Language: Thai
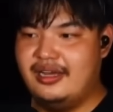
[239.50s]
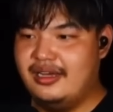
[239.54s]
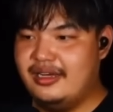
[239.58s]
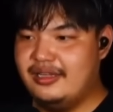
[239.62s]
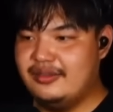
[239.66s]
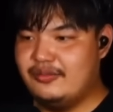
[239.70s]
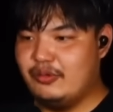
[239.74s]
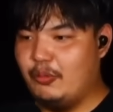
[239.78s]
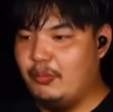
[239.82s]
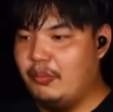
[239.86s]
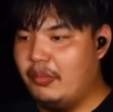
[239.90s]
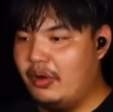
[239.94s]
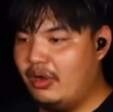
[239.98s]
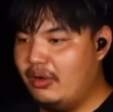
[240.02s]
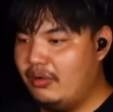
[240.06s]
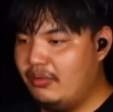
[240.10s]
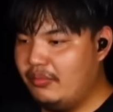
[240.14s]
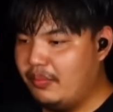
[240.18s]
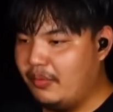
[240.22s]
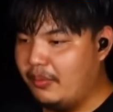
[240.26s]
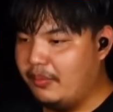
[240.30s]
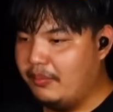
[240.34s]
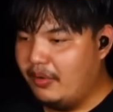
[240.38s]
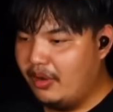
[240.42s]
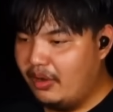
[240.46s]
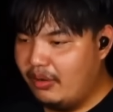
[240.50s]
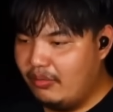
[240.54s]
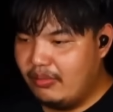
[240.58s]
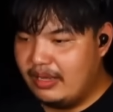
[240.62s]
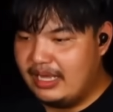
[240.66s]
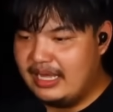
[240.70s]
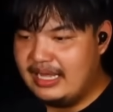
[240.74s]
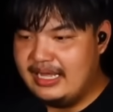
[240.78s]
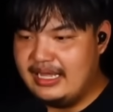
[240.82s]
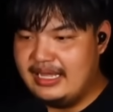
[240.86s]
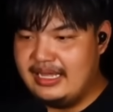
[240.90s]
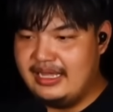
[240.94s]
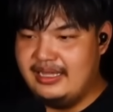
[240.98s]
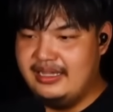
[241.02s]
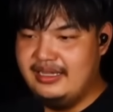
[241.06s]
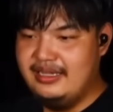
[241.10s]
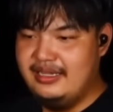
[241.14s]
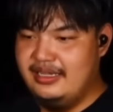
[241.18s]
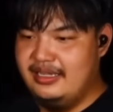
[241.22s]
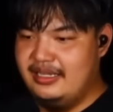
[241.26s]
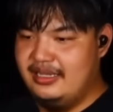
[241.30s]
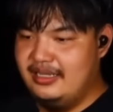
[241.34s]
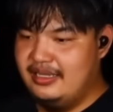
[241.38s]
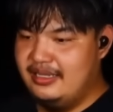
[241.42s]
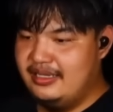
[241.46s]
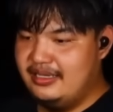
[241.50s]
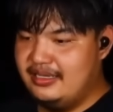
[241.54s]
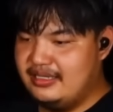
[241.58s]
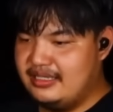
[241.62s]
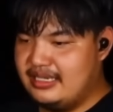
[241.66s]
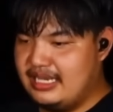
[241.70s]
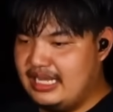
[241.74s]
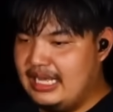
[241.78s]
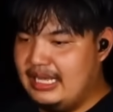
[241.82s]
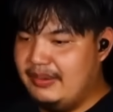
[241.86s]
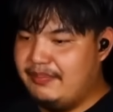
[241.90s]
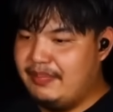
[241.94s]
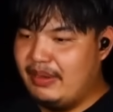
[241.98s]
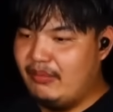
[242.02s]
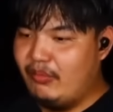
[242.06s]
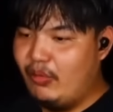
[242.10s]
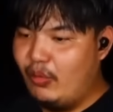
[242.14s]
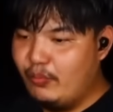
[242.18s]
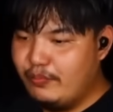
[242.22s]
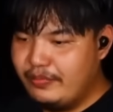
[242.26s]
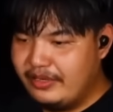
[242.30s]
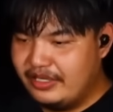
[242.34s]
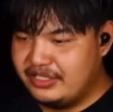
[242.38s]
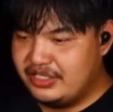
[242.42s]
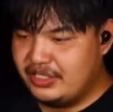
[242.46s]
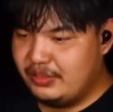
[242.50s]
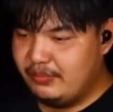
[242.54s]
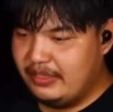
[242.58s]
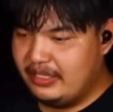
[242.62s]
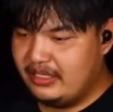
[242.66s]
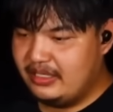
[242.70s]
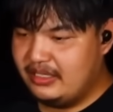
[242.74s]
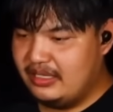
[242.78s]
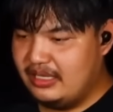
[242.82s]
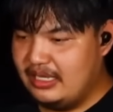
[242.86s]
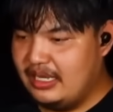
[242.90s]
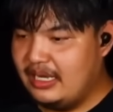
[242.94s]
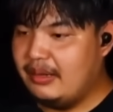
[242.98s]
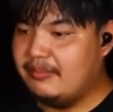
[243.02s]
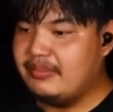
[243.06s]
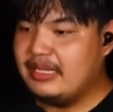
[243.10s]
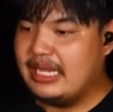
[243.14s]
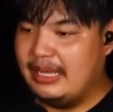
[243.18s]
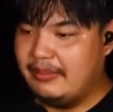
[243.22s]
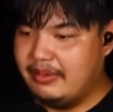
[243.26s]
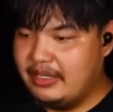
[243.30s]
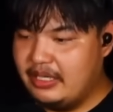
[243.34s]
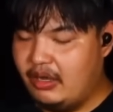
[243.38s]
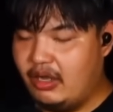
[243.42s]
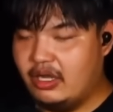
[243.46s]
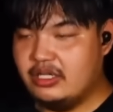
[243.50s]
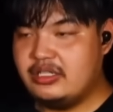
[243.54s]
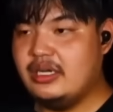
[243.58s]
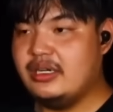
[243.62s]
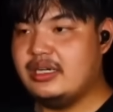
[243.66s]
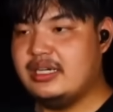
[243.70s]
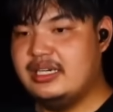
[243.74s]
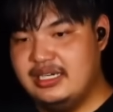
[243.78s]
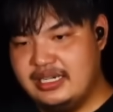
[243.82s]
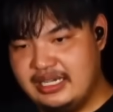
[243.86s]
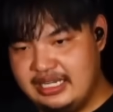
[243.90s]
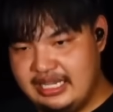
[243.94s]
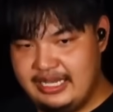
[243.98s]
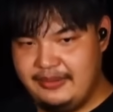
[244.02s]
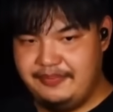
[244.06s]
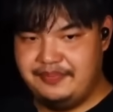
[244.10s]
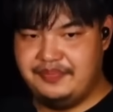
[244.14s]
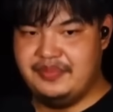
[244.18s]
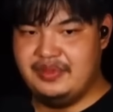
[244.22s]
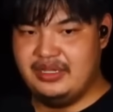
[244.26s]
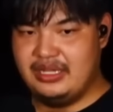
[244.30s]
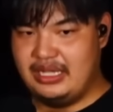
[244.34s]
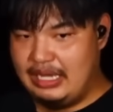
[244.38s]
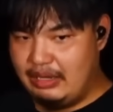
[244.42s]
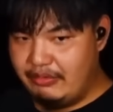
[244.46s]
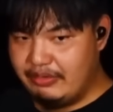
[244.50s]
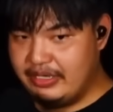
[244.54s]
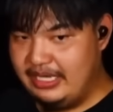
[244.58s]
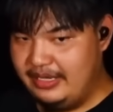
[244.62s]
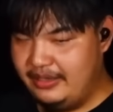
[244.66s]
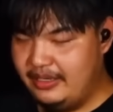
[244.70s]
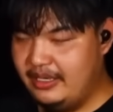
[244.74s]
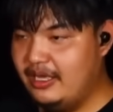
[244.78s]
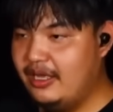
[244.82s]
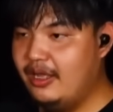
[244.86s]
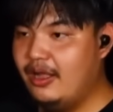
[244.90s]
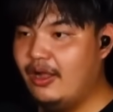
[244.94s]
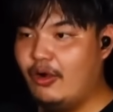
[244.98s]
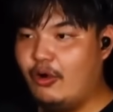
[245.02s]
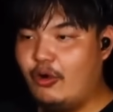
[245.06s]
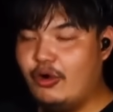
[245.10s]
เออผมมอง ผมมองว่าถ้าไปวงเวียนชีวิต แล้วคำถามคืออ๋อคืออย่างนี้เอางี้